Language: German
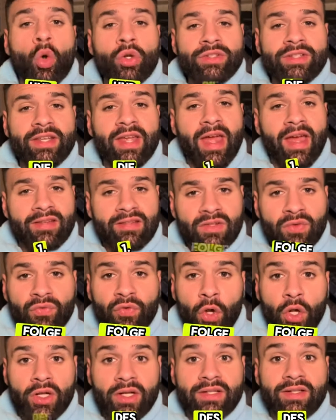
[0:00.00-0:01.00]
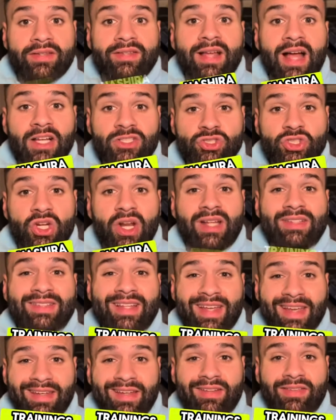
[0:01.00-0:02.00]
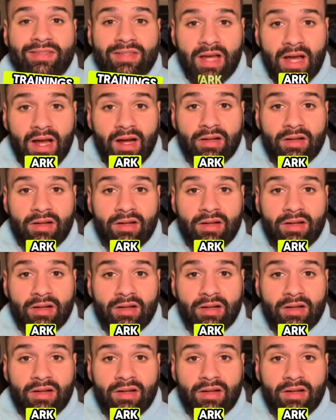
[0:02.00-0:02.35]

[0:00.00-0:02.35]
die erste Folge des Hashira Trainings Arc.